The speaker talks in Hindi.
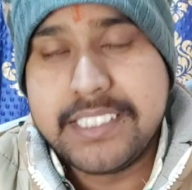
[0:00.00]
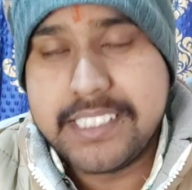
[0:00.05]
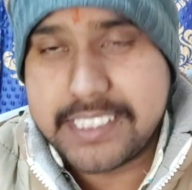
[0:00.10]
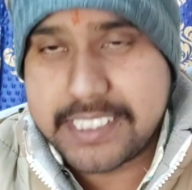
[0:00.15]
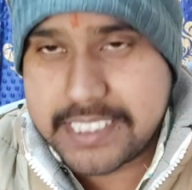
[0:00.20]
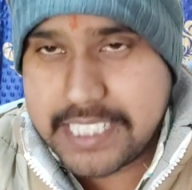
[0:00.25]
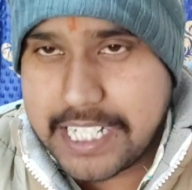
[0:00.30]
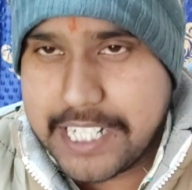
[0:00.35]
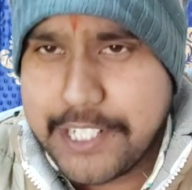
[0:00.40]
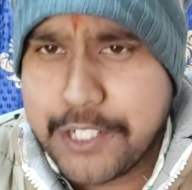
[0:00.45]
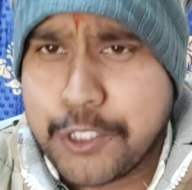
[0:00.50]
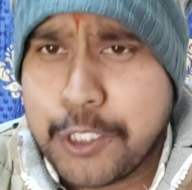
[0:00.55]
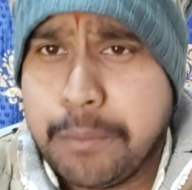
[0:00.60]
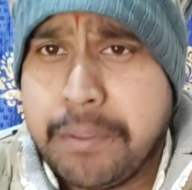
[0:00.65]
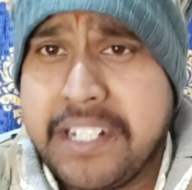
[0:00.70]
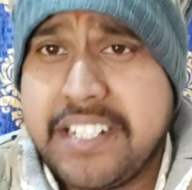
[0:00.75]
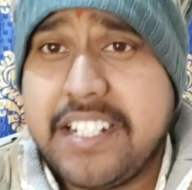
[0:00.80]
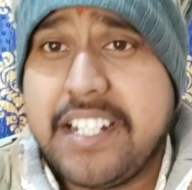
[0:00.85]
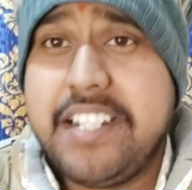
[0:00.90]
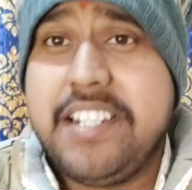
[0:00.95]
जिस गाने को
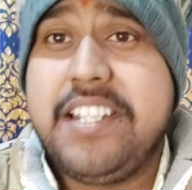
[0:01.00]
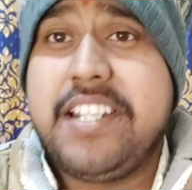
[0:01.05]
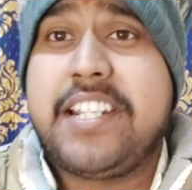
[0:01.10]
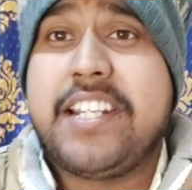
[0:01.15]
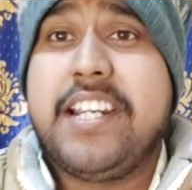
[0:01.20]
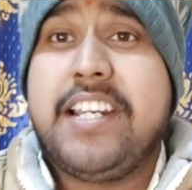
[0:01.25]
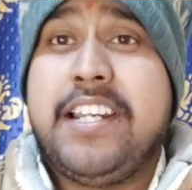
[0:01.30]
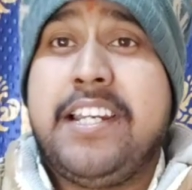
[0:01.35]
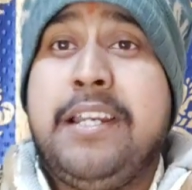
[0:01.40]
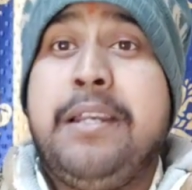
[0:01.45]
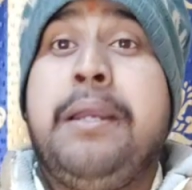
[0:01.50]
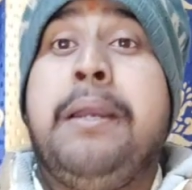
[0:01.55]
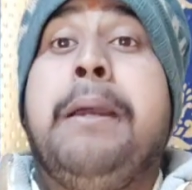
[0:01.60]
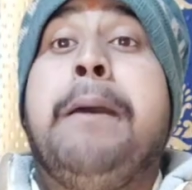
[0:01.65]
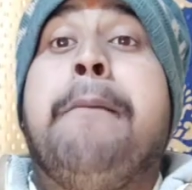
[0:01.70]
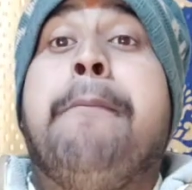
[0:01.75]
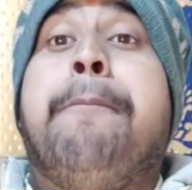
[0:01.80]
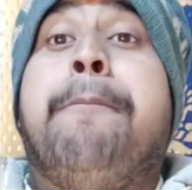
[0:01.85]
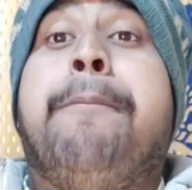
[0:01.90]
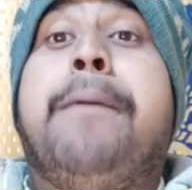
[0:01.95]
भैया लिखे हैं
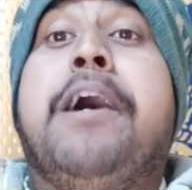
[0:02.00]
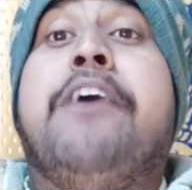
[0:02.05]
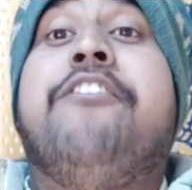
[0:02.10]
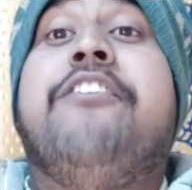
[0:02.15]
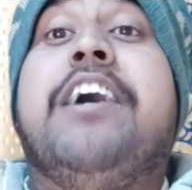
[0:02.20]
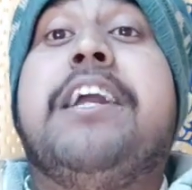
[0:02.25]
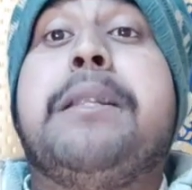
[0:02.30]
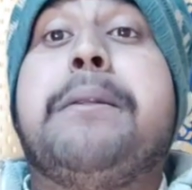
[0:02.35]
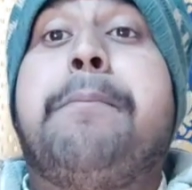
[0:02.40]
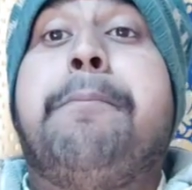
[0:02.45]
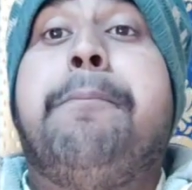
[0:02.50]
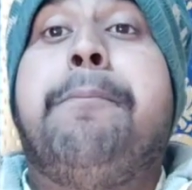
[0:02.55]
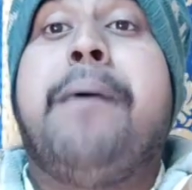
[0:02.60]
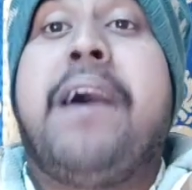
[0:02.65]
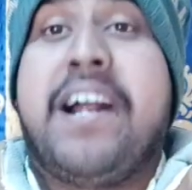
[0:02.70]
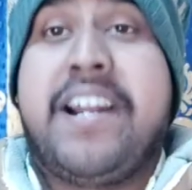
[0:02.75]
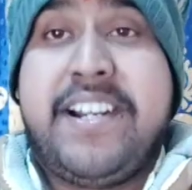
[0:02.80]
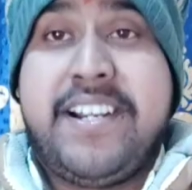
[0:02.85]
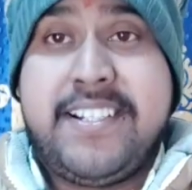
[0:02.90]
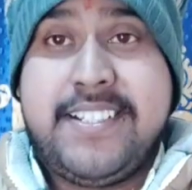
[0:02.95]
पवन
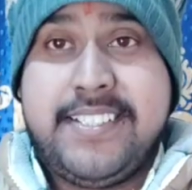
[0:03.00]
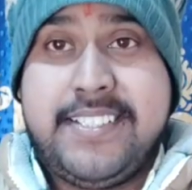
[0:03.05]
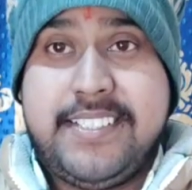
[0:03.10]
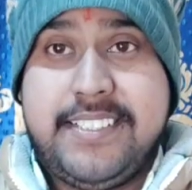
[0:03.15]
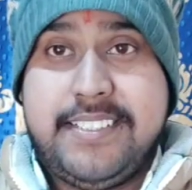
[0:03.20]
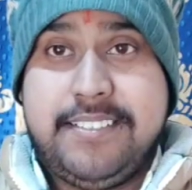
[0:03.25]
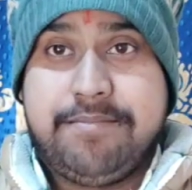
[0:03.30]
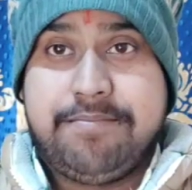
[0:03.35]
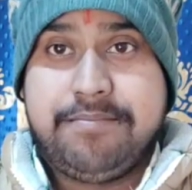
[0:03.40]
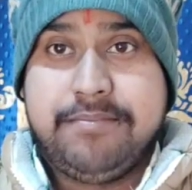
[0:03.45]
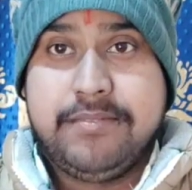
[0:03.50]
पांडे जी